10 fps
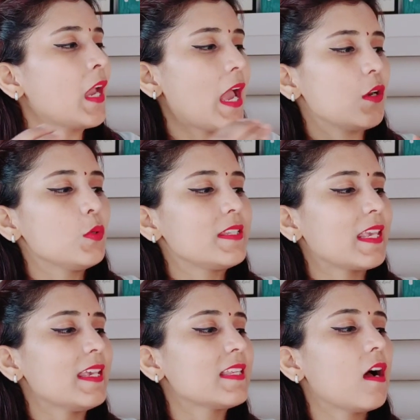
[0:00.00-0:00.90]
एंड
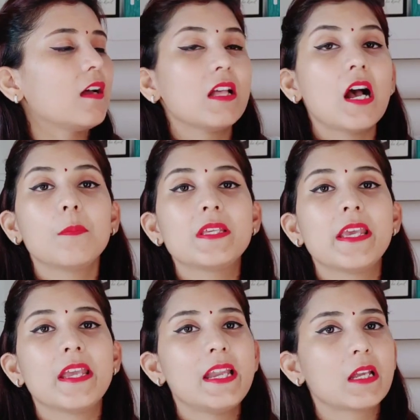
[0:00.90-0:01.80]
उसके साथ आप
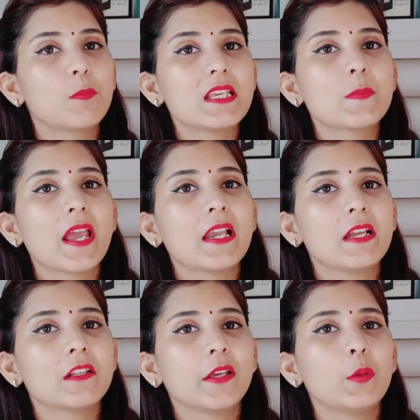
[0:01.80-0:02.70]
ये नेक पीस पहन
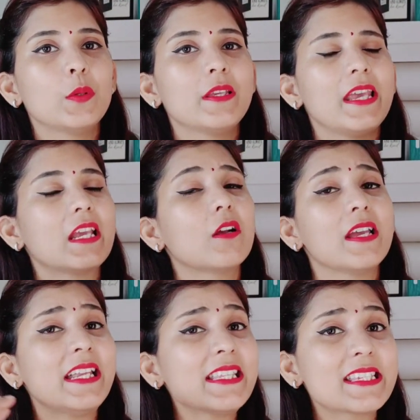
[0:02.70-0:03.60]
लेते हो एक
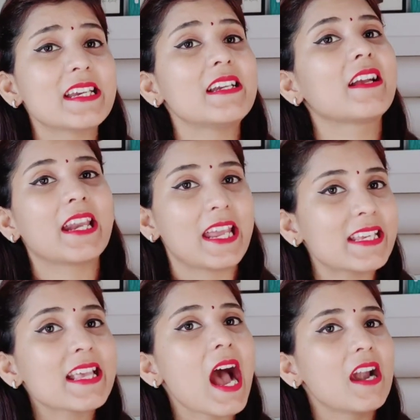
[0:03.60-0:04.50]
इंस्टेंट
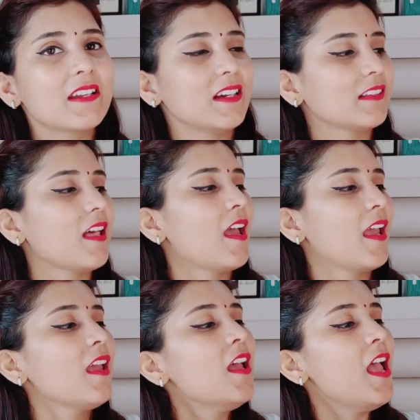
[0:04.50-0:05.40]
ग्रेस ऐड करता
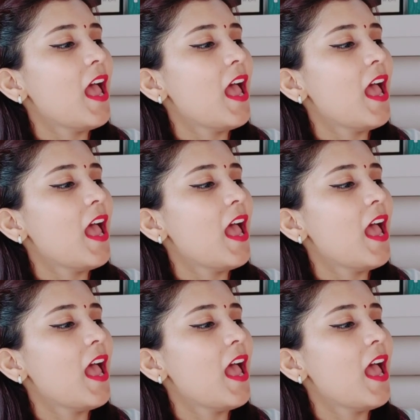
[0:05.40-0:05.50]
है